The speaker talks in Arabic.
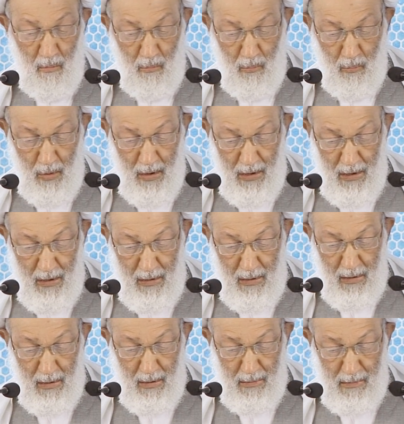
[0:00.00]

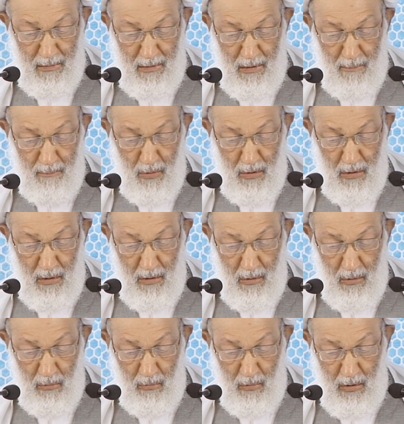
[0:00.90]
ولا أن
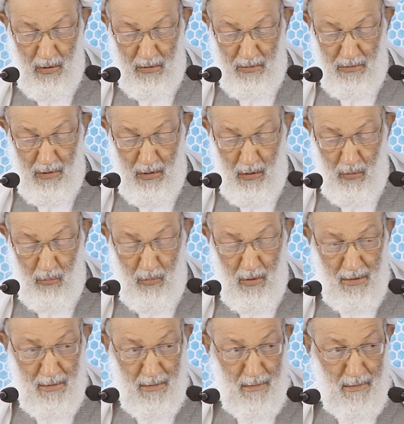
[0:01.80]
يبقى واحد
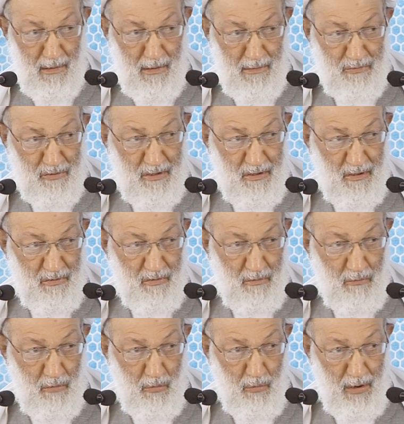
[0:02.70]
أو أن
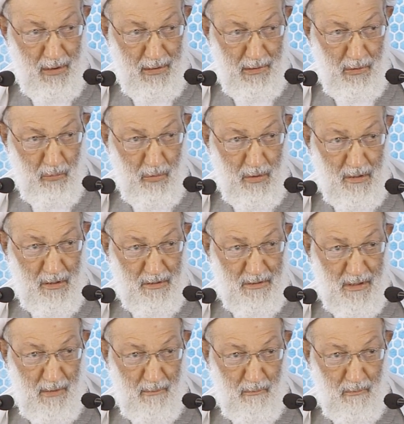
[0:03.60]
أو أن
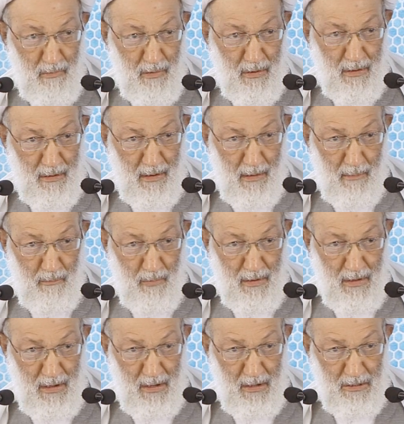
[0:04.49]
واحدا من
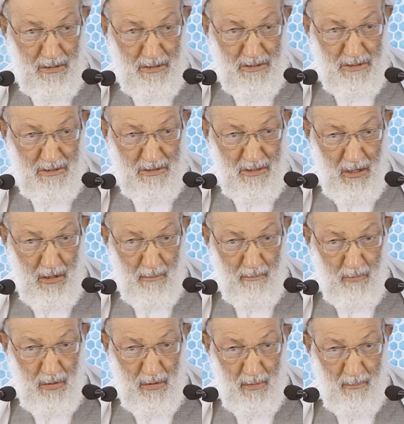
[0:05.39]
أبناء
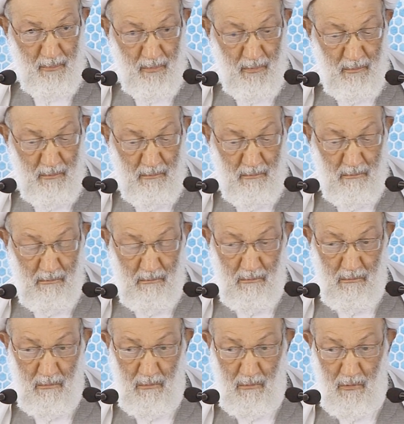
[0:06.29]
الشعب
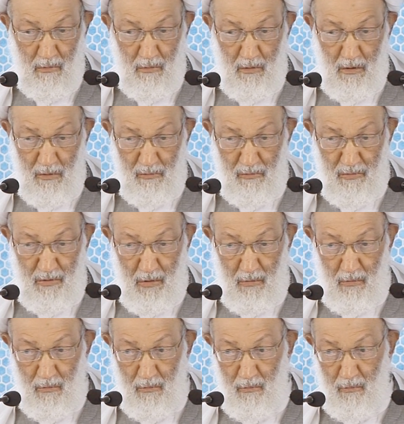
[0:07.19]

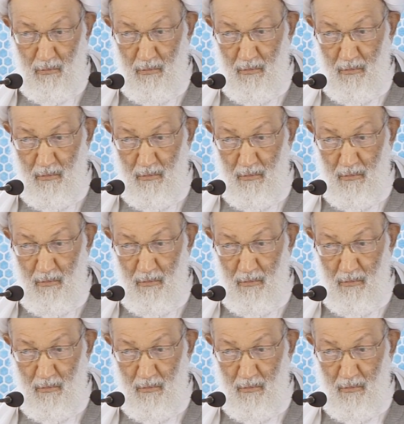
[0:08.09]
يرزح